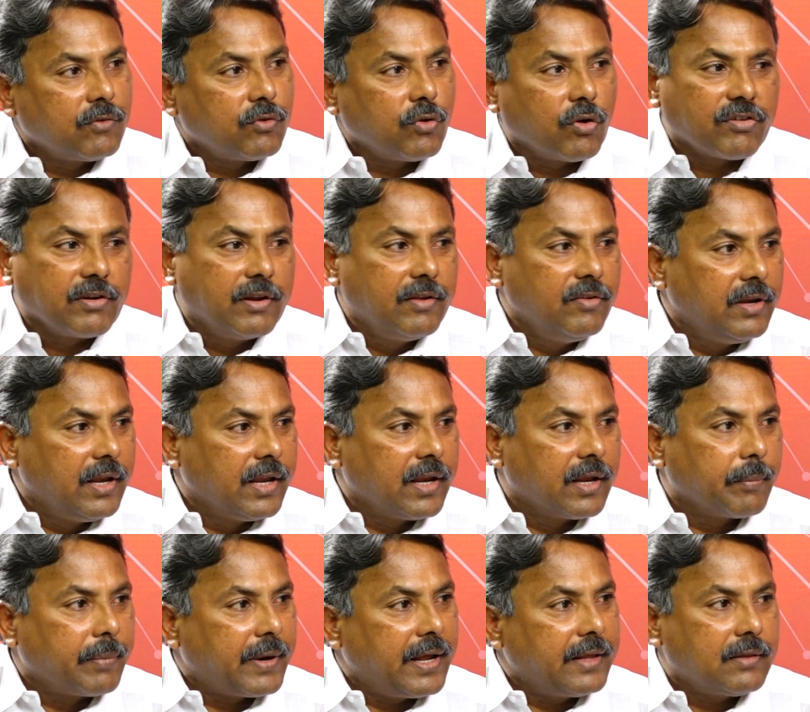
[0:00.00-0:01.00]
సోషల్
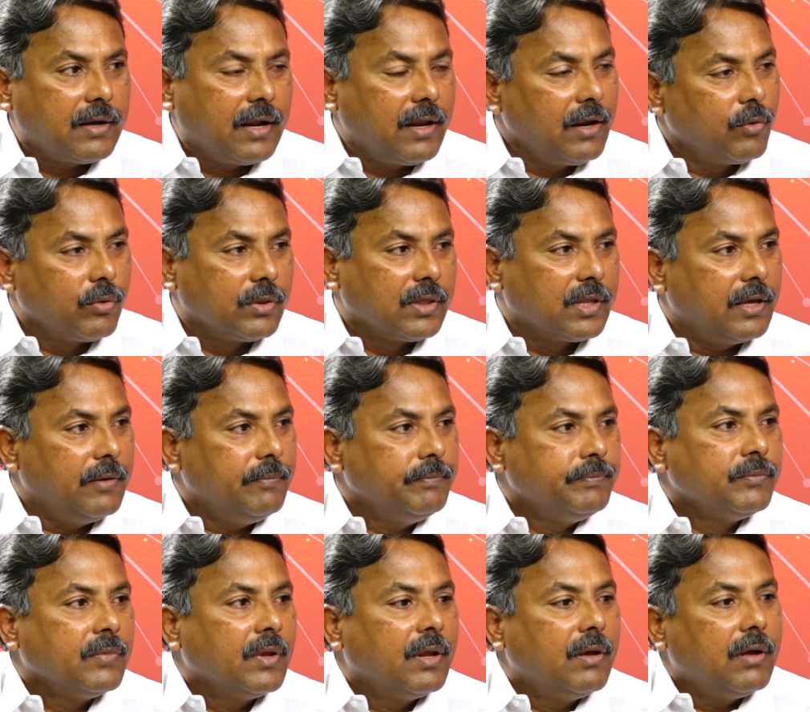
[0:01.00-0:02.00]
ఇంజనీరింగ్ ప్రయత్నాల్లో ఉంది
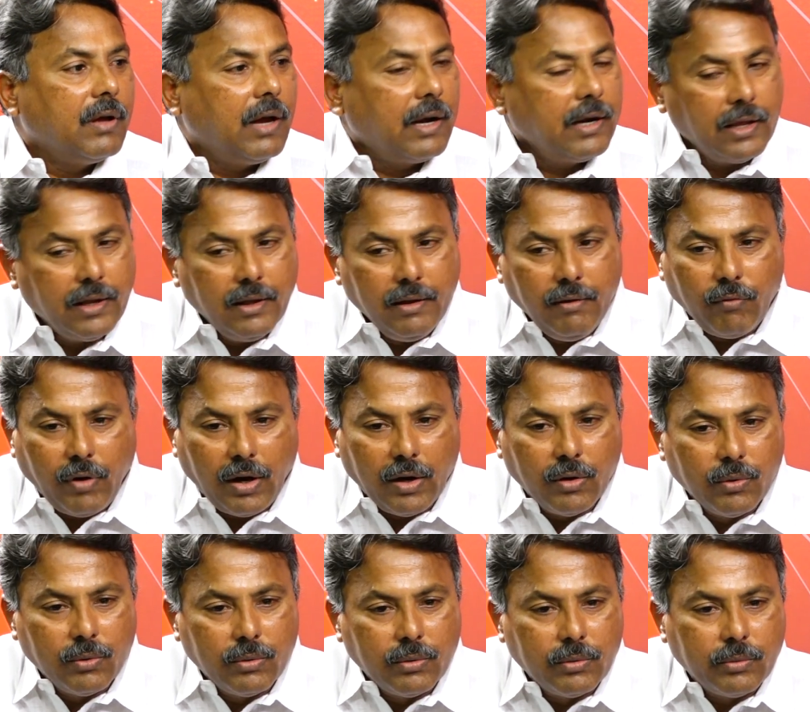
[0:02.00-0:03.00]
అంటే
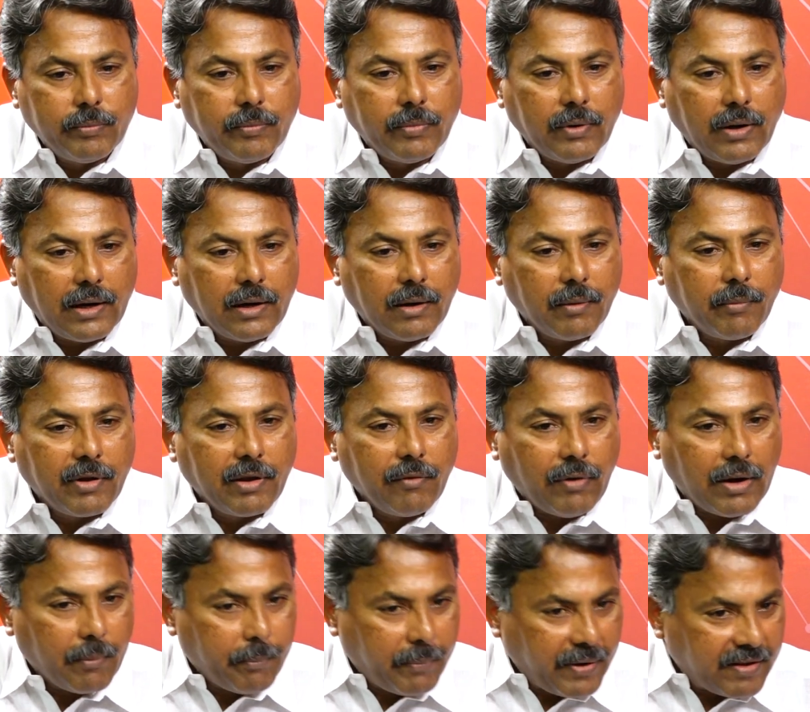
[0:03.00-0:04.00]
వాళ్ళు అంటే
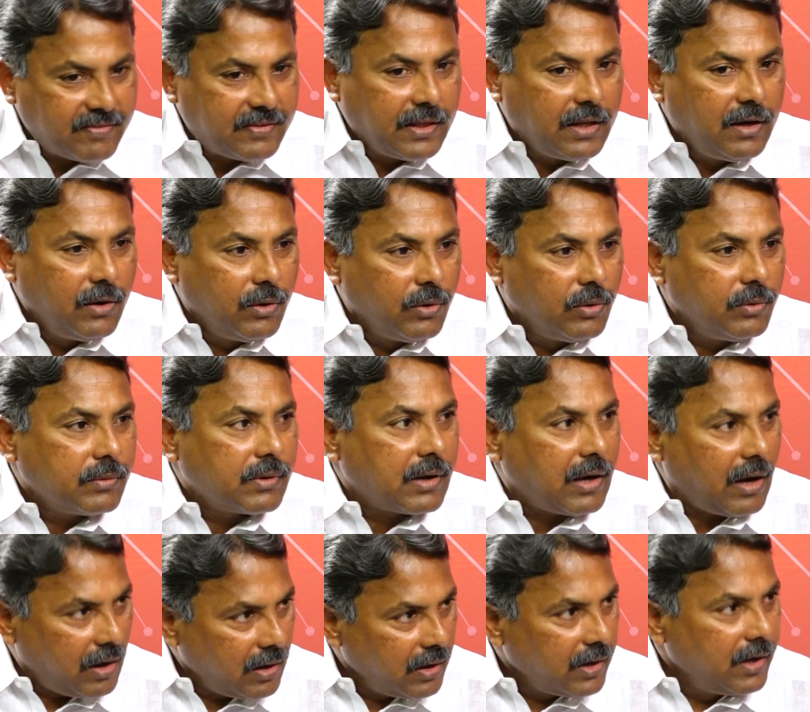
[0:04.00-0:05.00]
ఇవాళ బస్తీల్లో
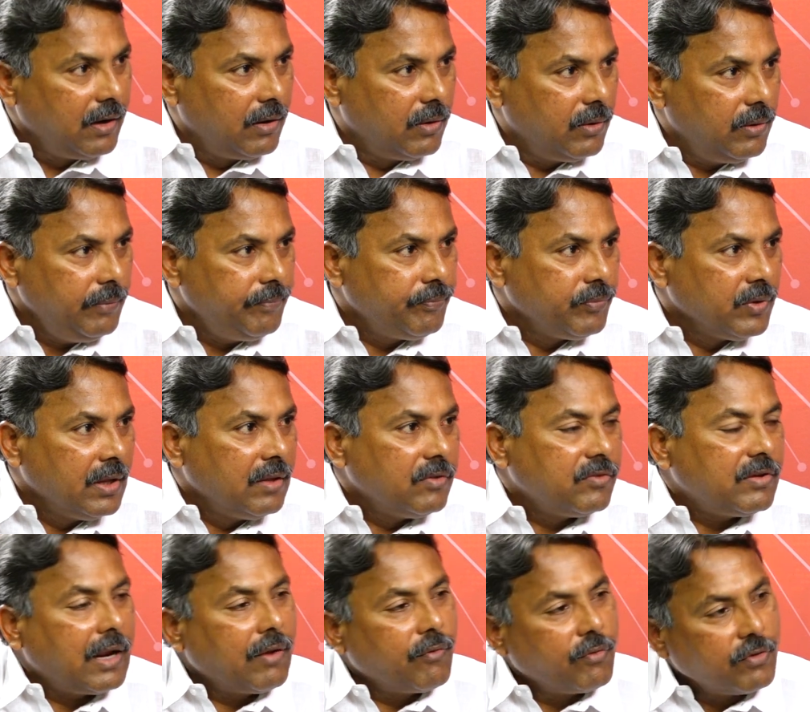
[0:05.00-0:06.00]
కాలనీల్లో
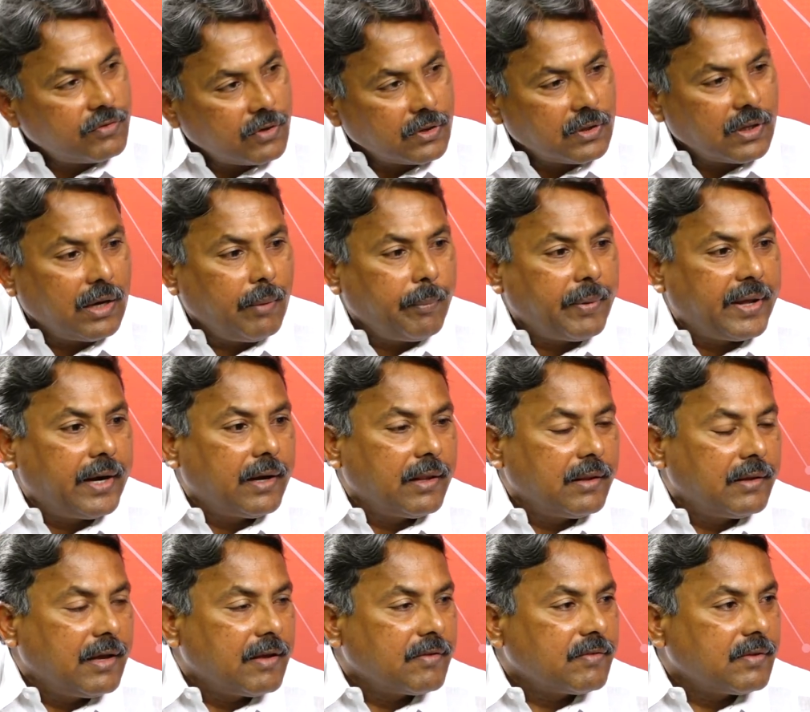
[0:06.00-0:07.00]
చాలా విస్తృతంగా పర్యటన
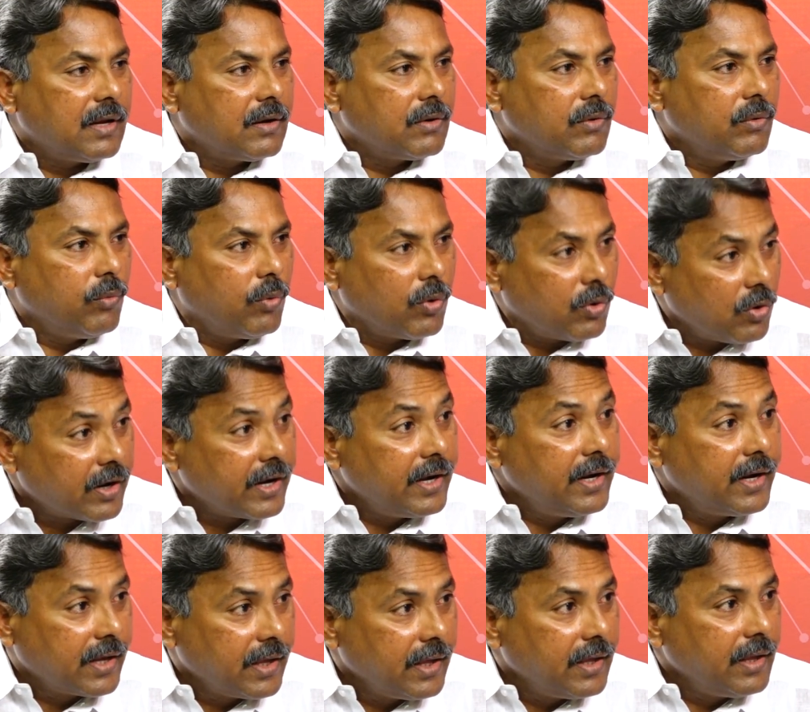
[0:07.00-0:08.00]
చేస్తున్నారు ఒక్కొక్క
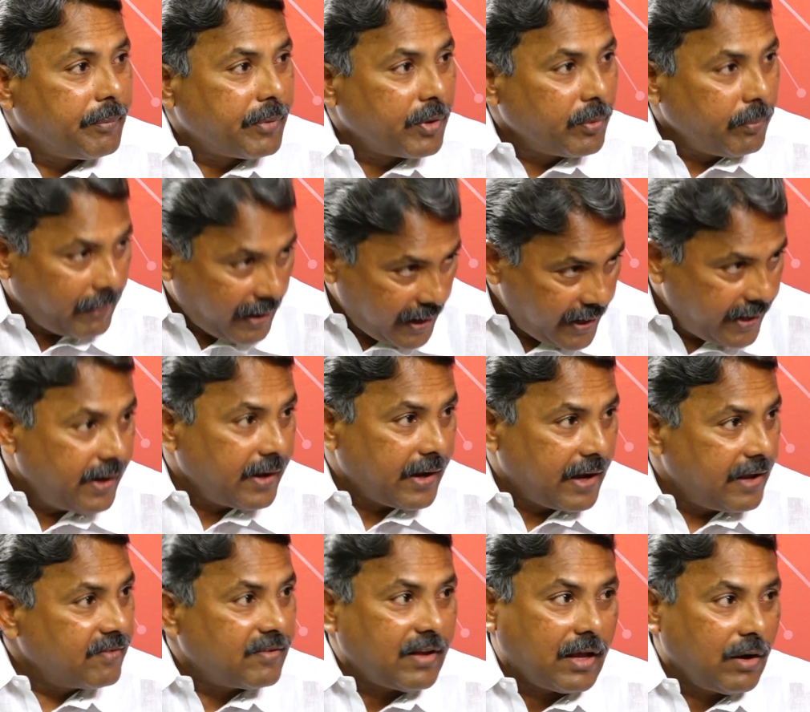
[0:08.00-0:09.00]
ఇంటికి ఇప్పుడు మా ఇంటికి
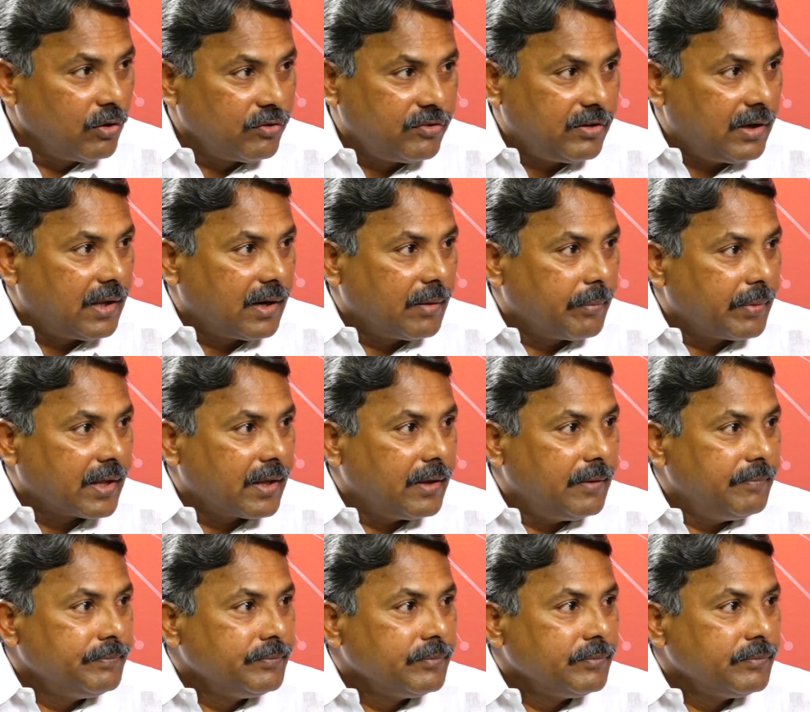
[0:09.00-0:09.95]
ఐదు సార్లు వచ్చేళ్ళారు ఇప్పటికి